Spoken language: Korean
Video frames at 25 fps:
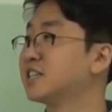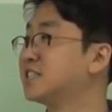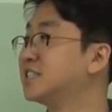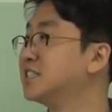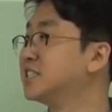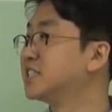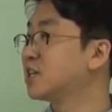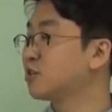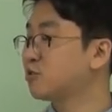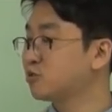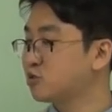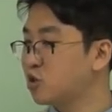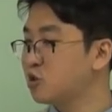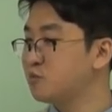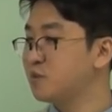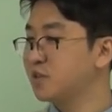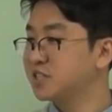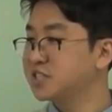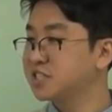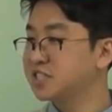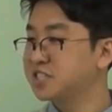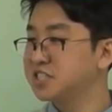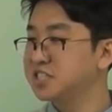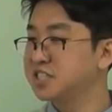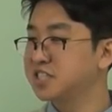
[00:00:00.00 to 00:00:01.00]
진짜로 설마
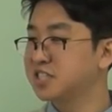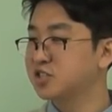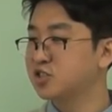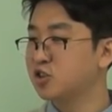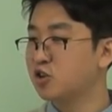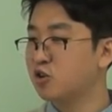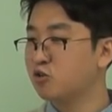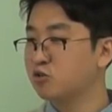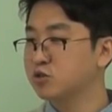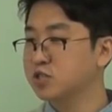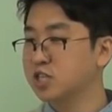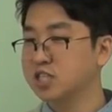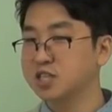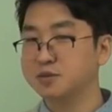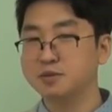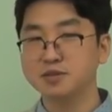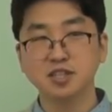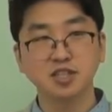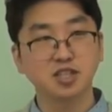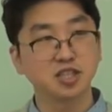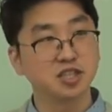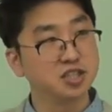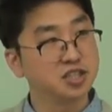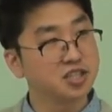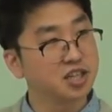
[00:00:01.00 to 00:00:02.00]
식신 있겠어 하고 찾아봤는데
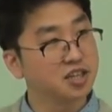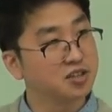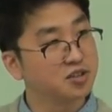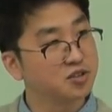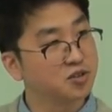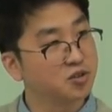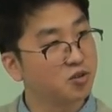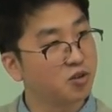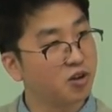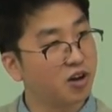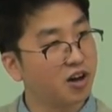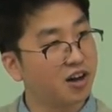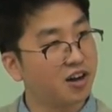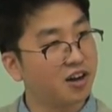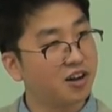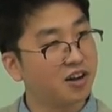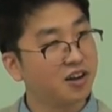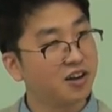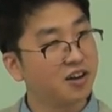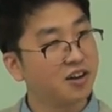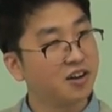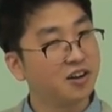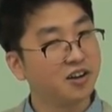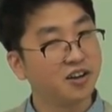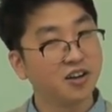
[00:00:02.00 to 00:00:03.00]
진짜 있는 거야.
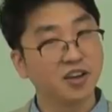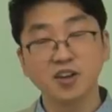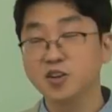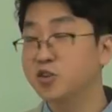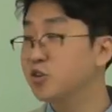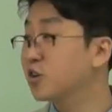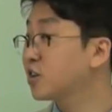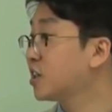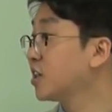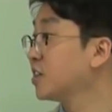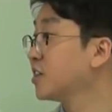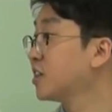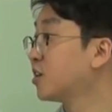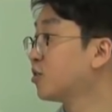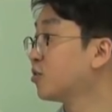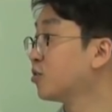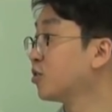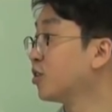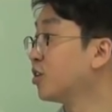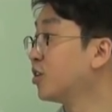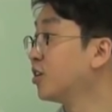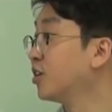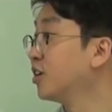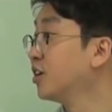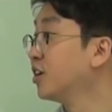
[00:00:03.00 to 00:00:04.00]
이렇게
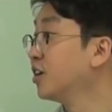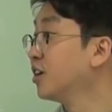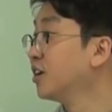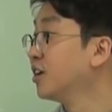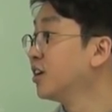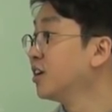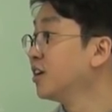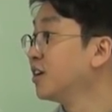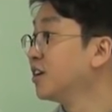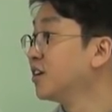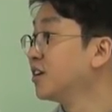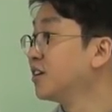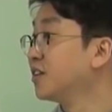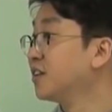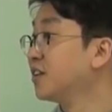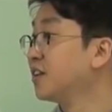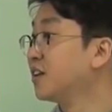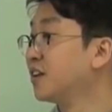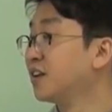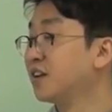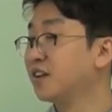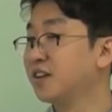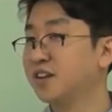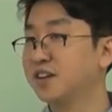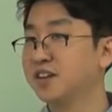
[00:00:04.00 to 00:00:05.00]
된다고요. 네.